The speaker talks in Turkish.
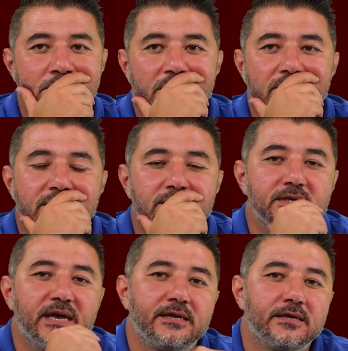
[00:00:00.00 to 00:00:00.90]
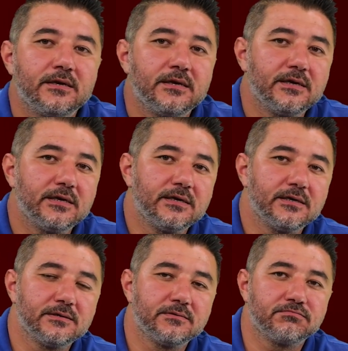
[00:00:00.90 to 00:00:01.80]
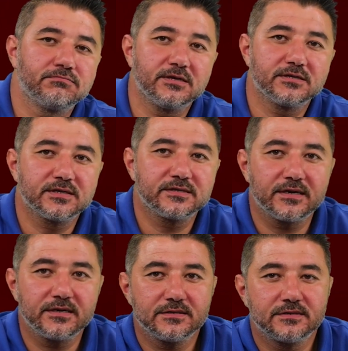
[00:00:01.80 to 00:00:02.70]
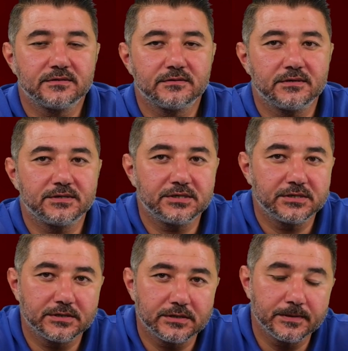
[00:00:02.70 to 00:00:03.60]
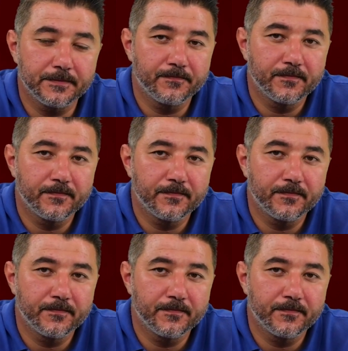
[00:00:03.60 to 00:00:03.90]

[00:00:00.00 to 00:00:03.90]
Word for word: Evet yani e, Galatasaray Adası açıkçası